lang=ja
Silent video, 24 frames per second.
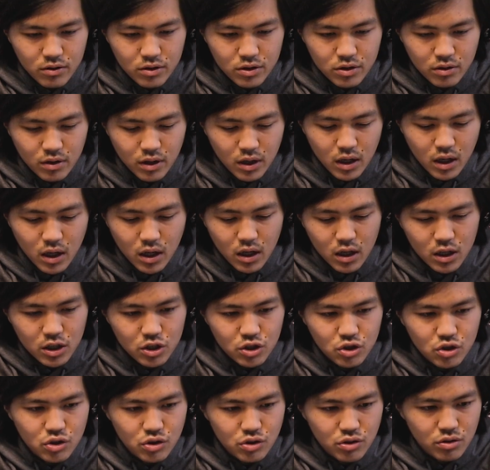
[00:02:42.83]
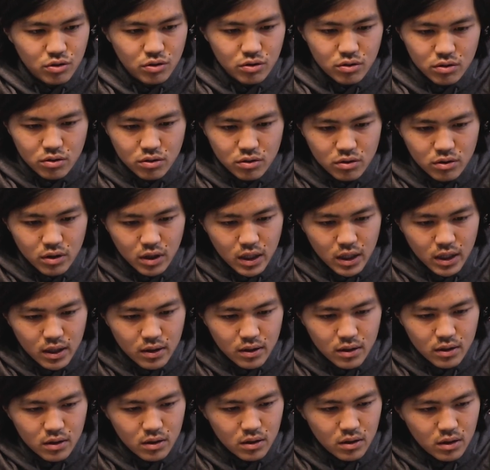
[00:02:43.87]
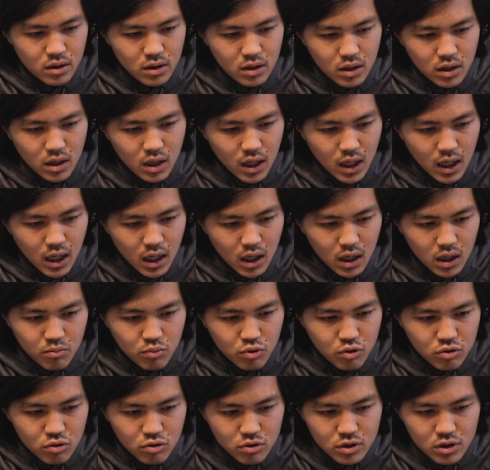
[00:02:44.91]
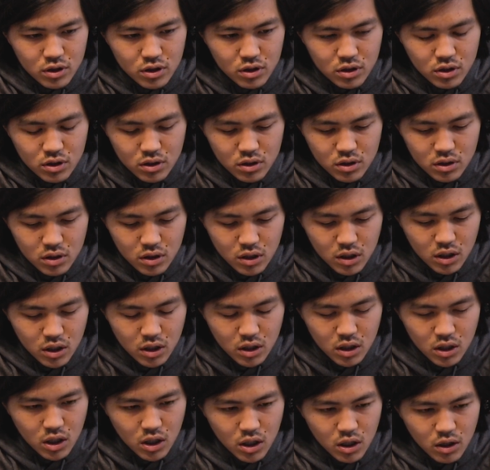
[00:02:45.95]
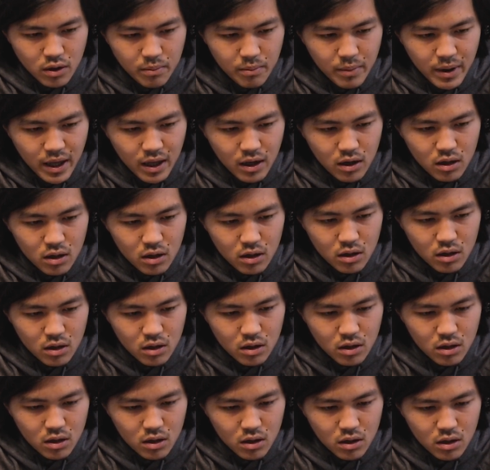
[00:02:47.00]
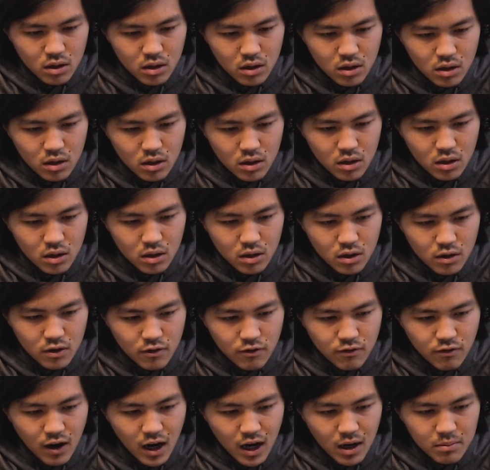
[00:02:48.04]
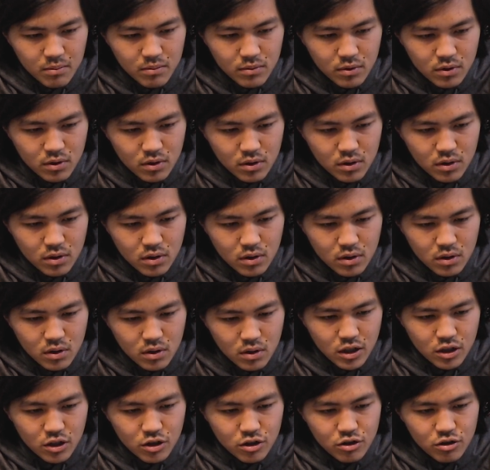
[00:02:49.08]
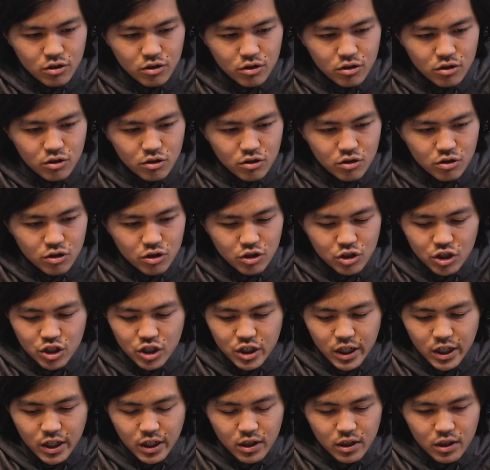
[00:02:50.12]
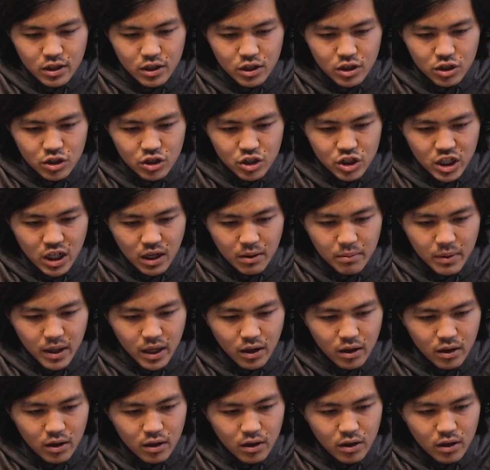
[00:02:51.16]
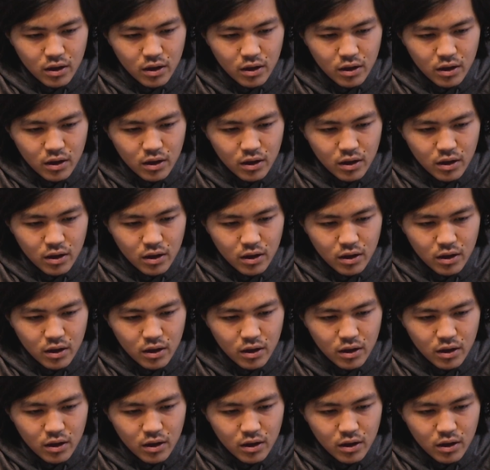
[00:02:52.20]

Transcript: どうしようかな。Tu es la plus belle femme que j'ai jamais